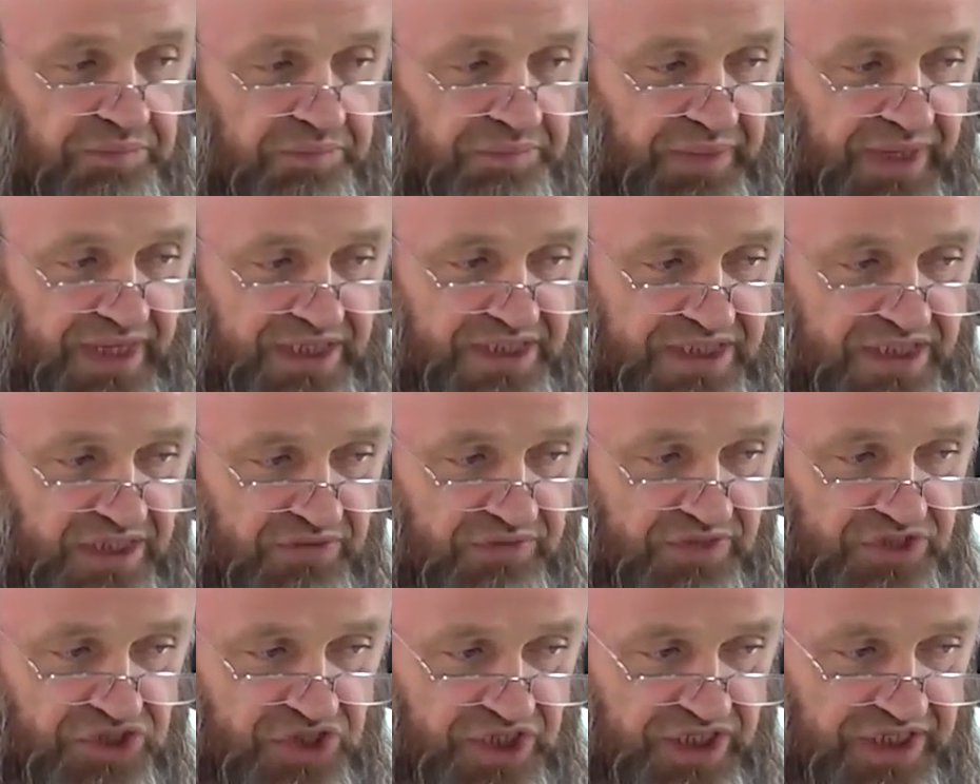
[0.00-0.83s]
ben
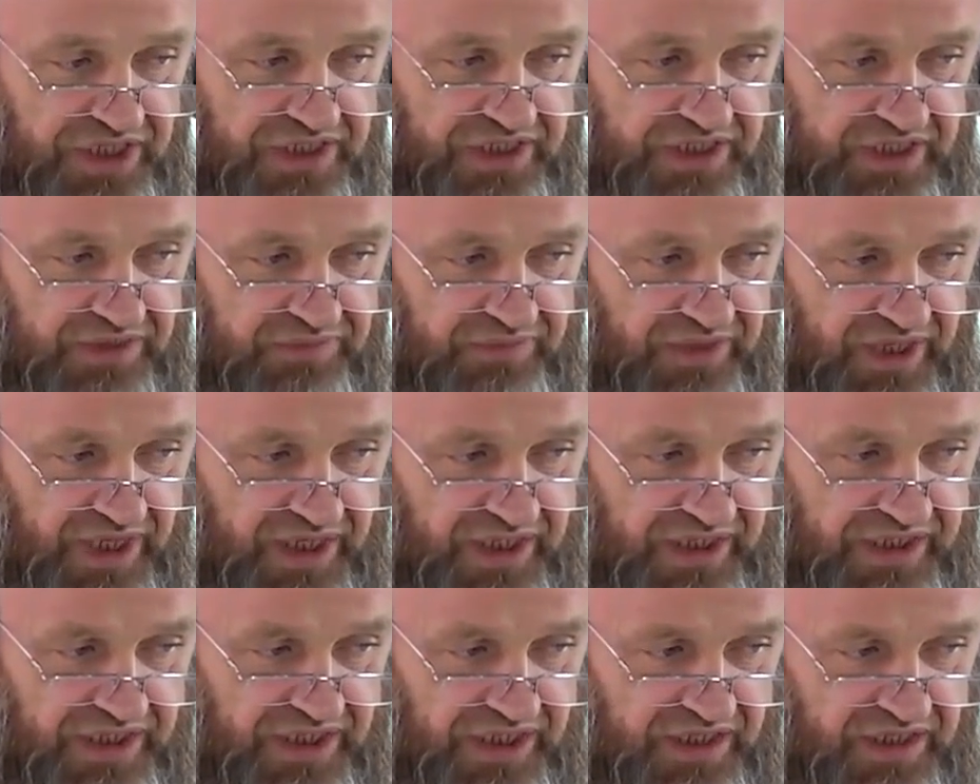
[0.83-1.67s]
savaşa gittiğim
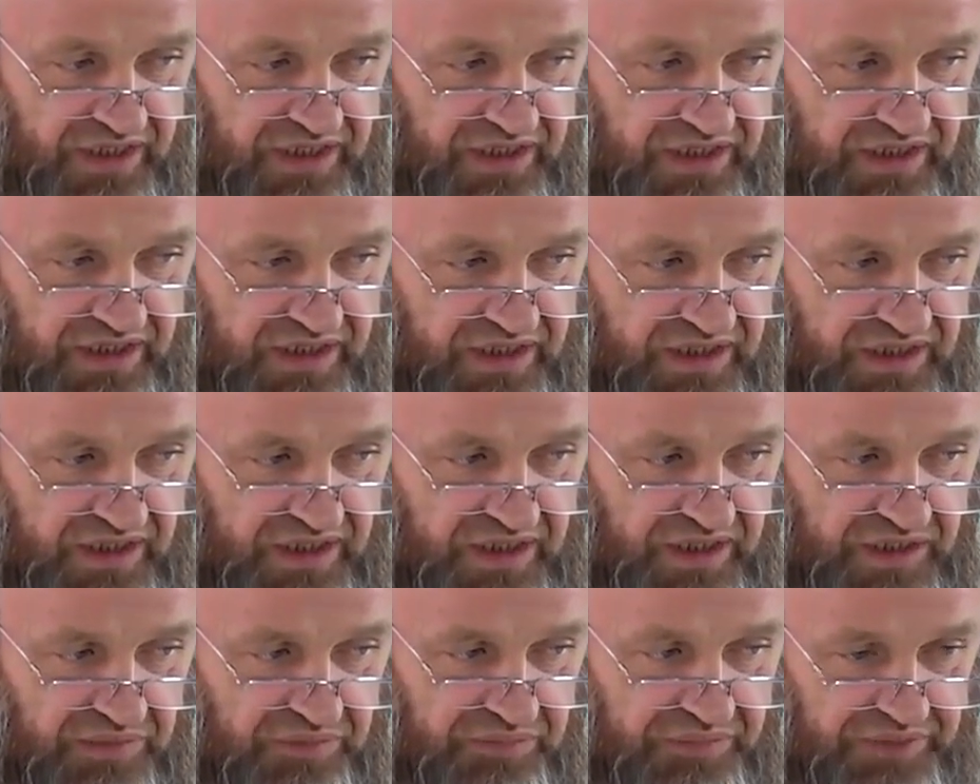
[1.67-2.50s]
halde
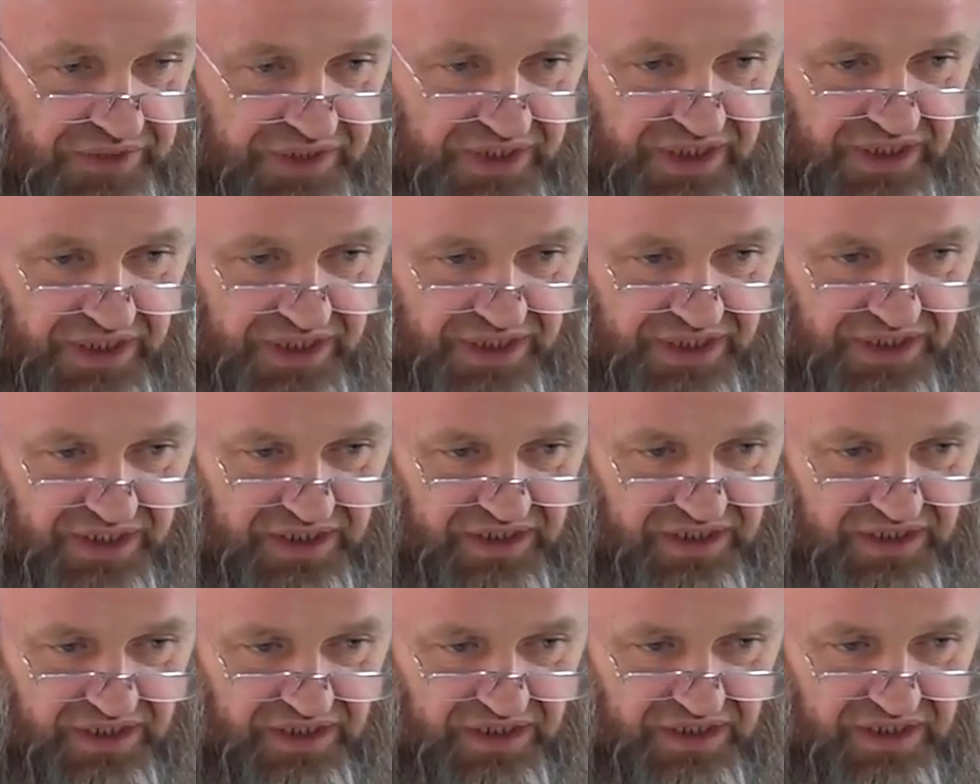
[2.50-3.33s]

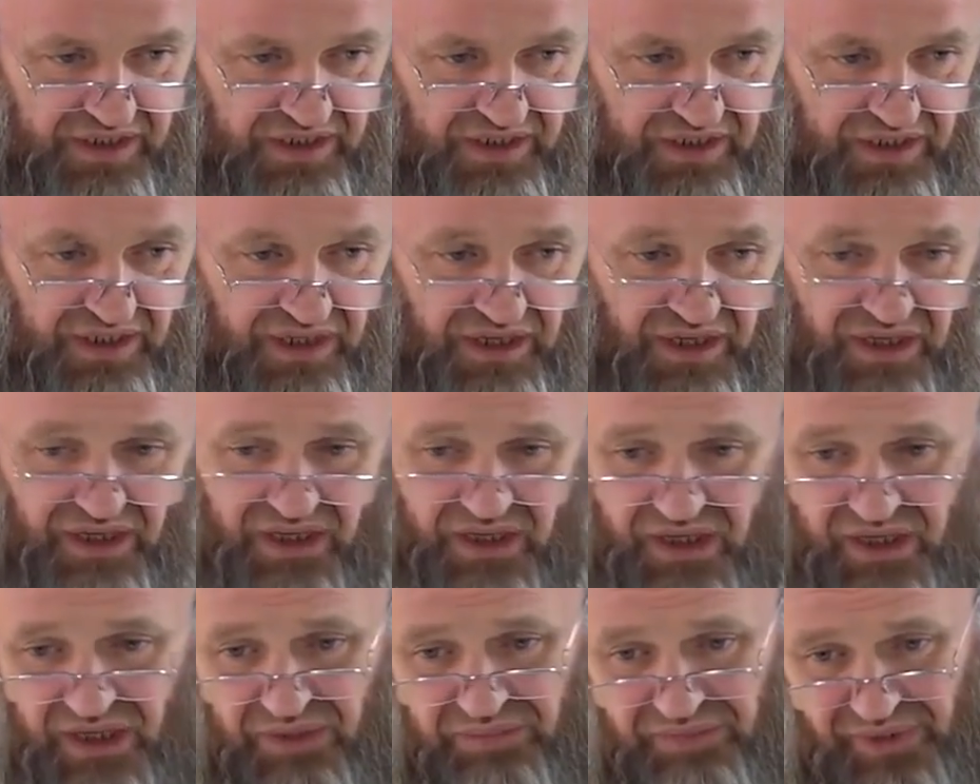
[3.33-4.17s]
birileri
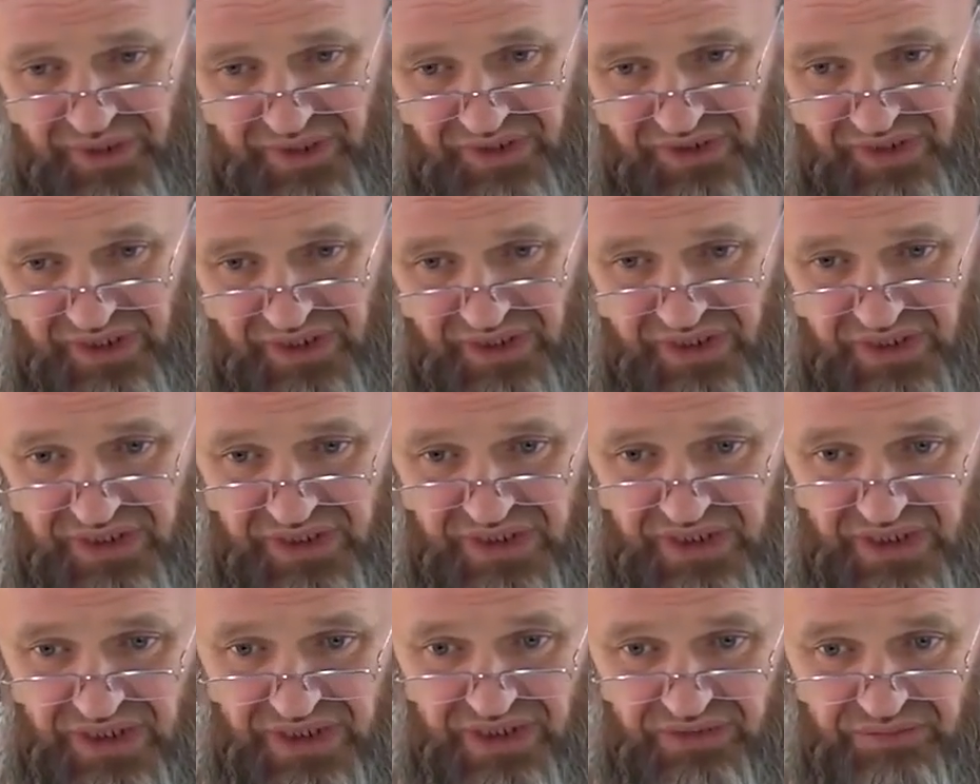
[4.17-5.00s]
ah ben de
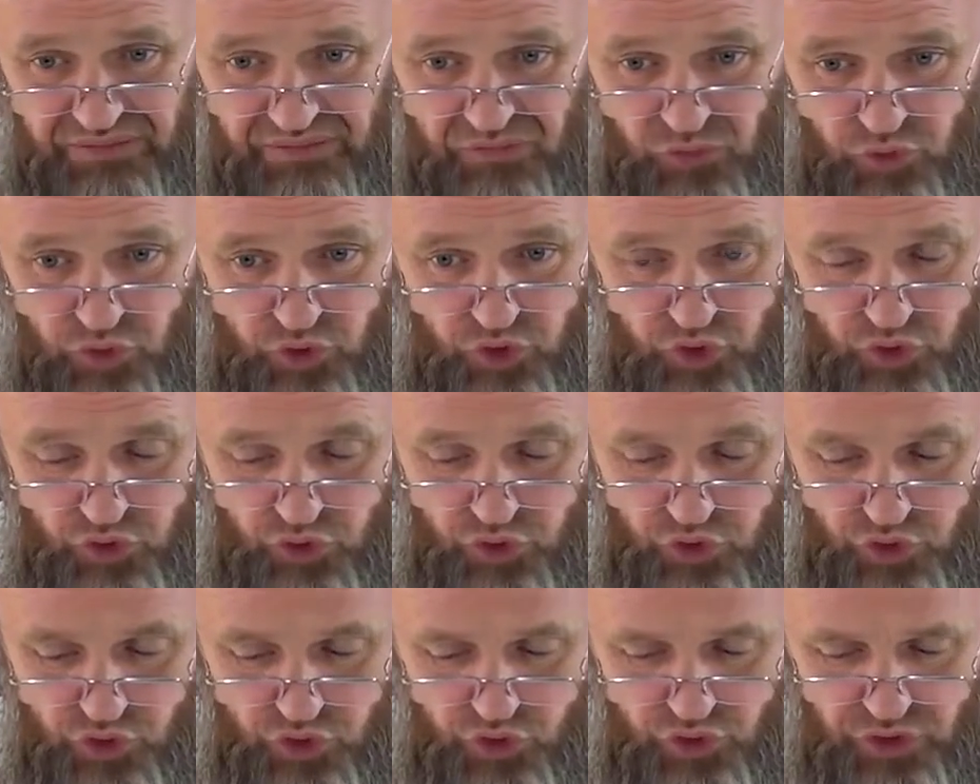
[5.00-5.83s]
gitseydim
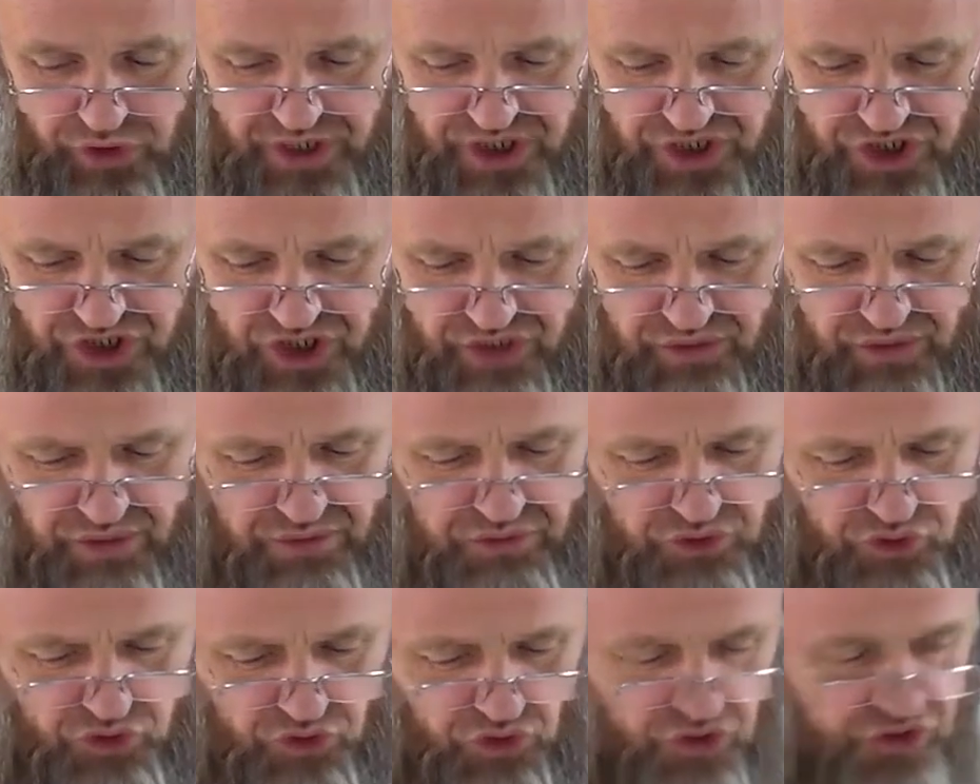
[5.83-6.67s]
üzüntüsünü
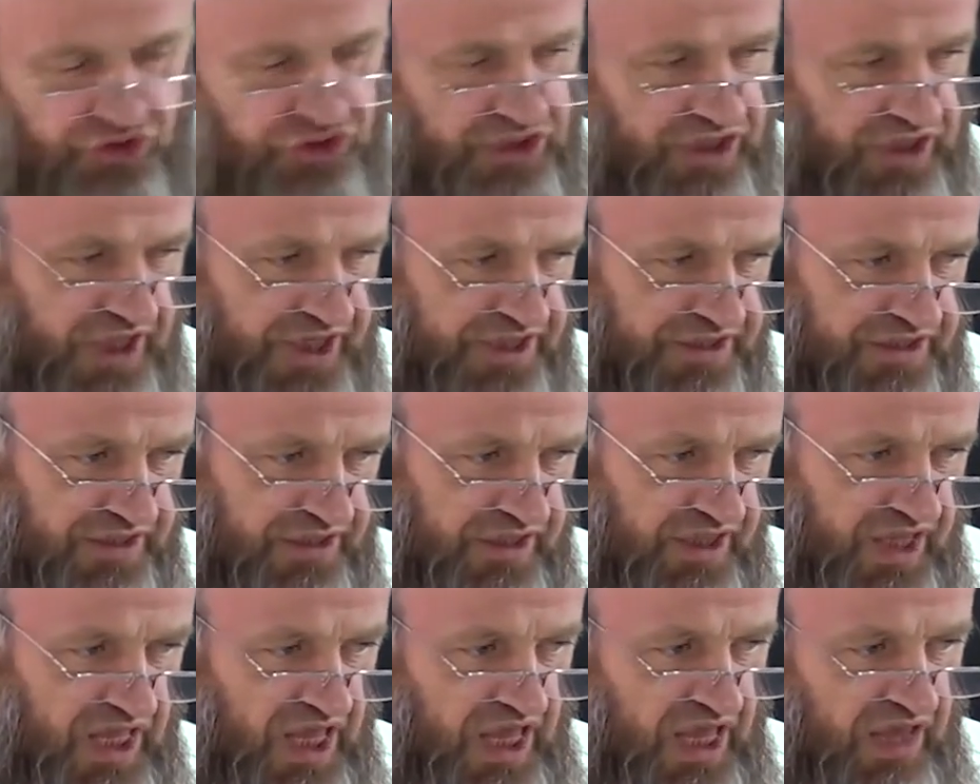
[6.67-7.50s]
yaşamamış
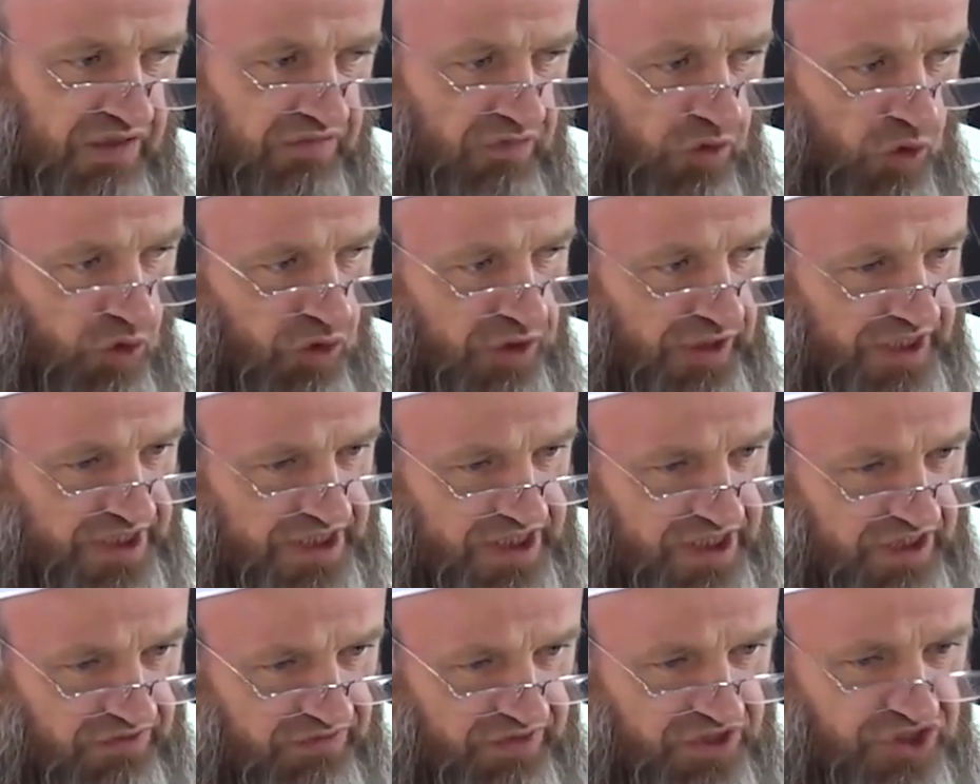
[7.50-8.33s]
olsalardı ve
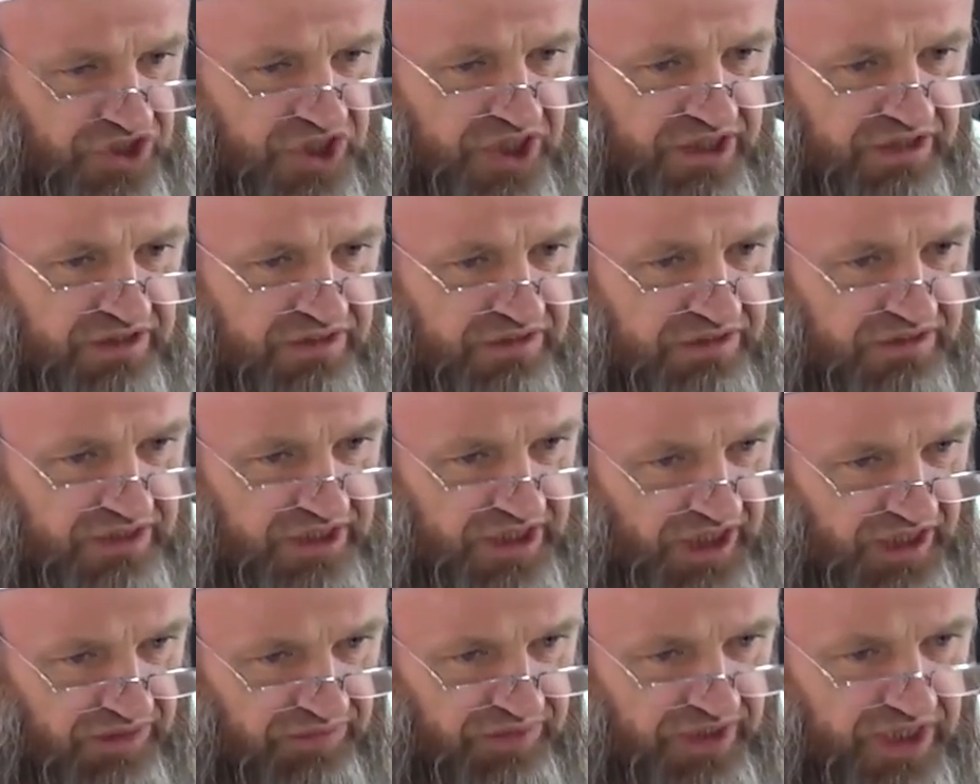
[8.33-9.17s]
onları savaşa
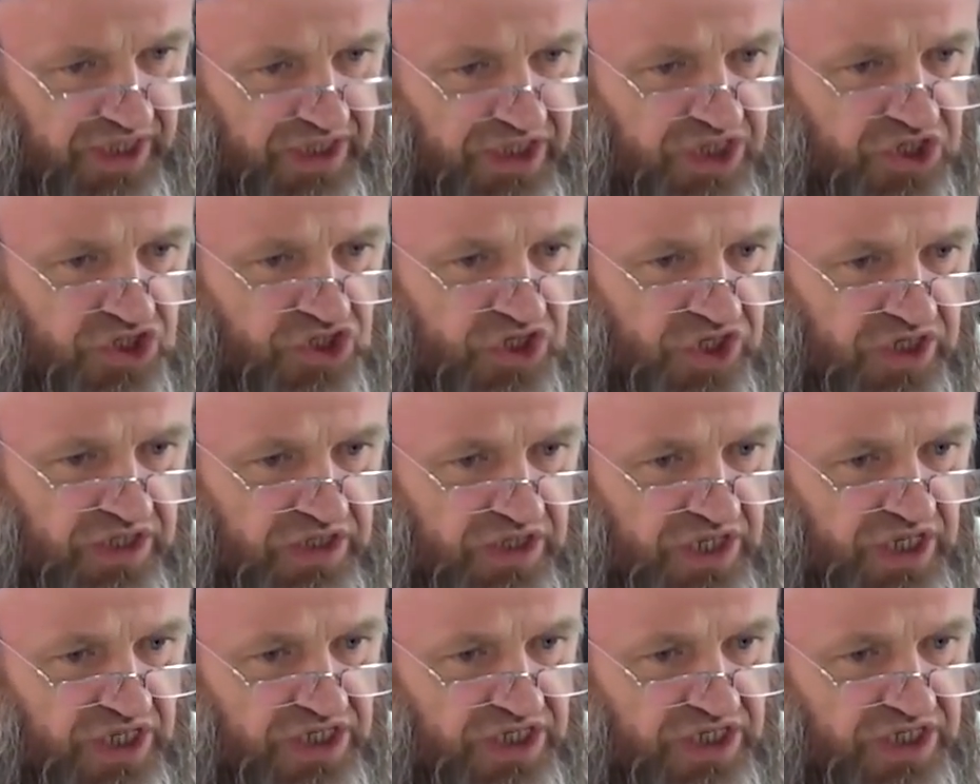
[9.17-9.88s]
temin edecek,